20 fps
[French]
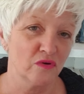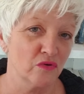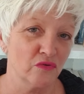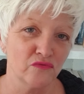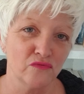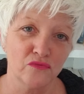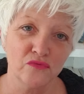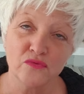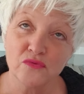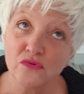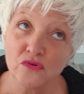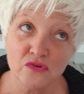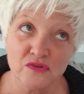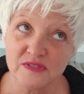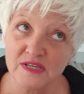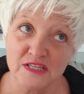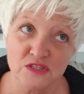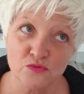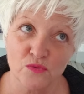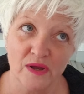vu que
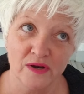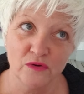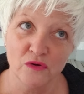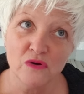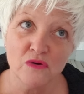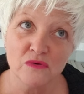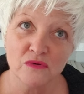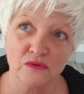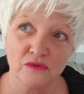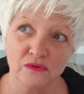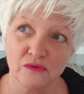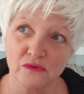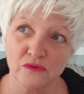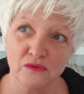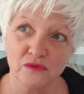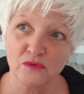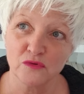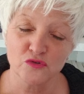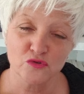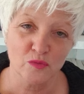ça soit non,
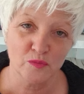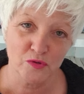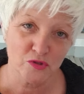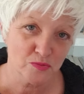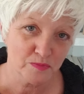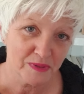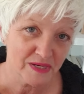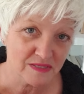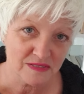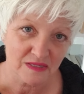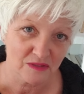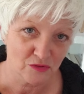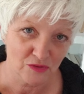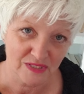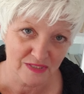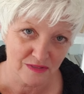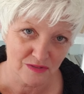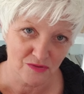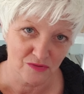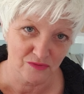on ne se pose pas cette
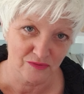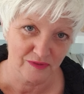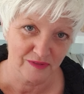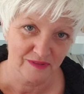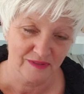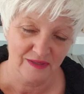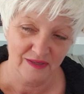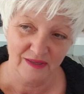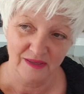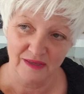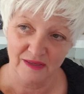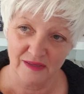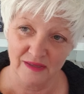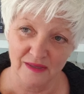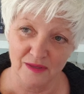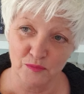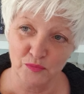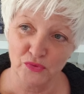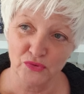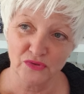question.
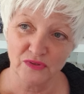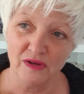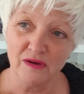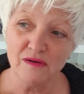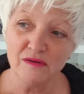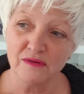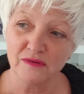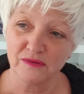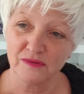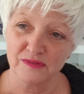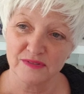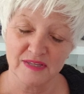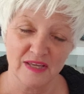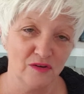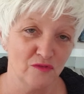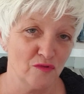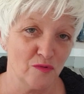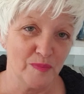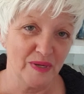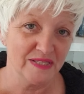Et pourtant, ça
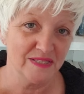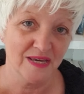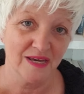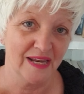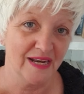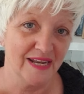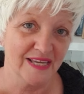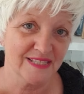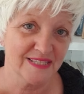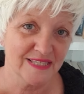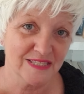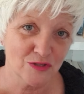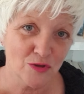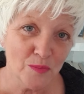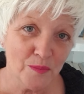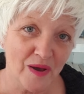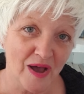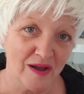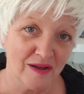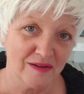ne veut pas dire qu'elle n'existe
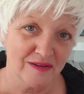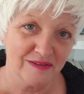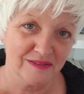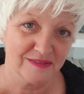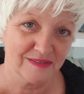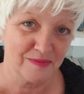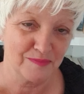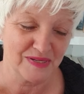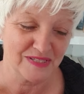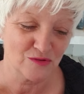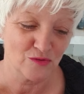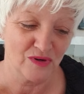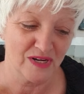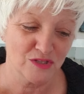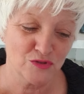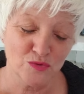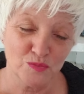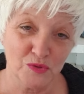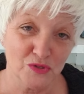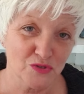pas. C'est parce qu'on ne la
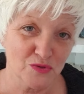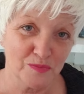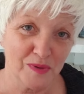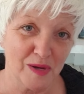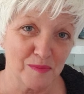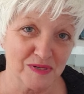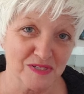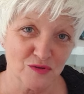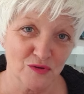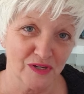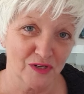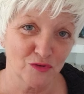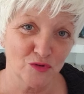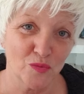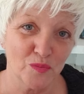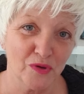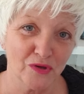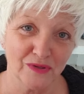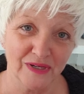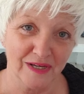suppose pas, parce qu'on a trop
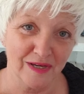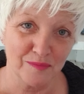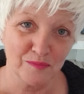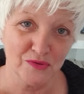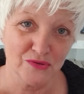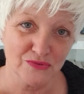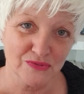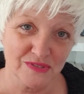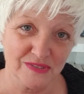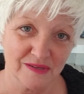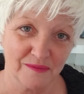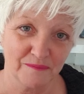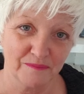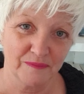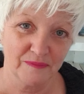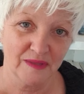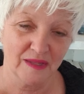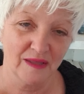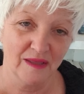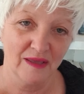peur de la réponse.
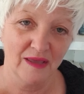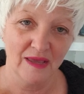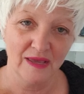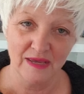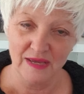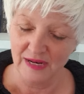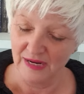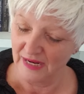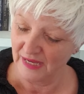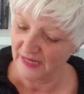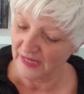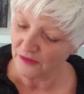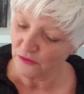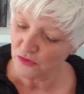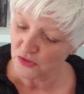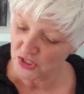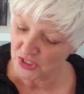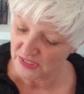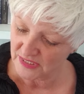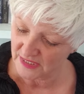La carte
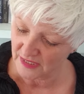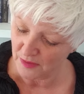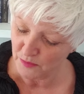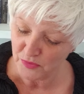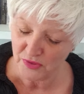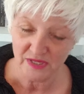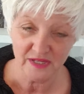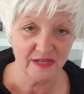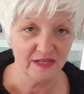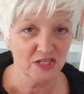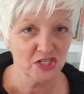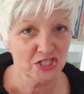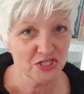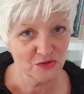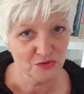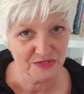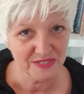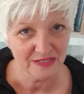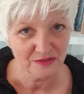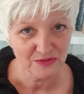que j'ai tirée pour l'énergie
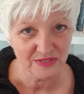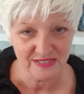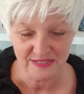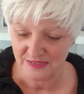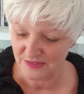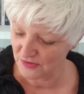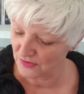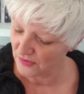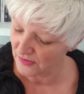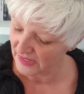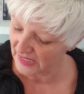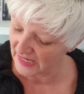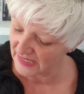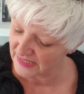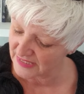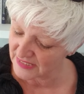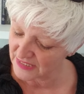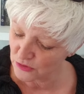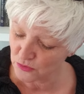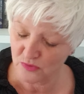de cette question, elle
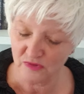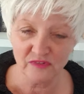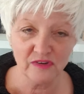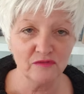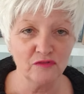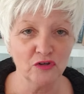dit « Suivez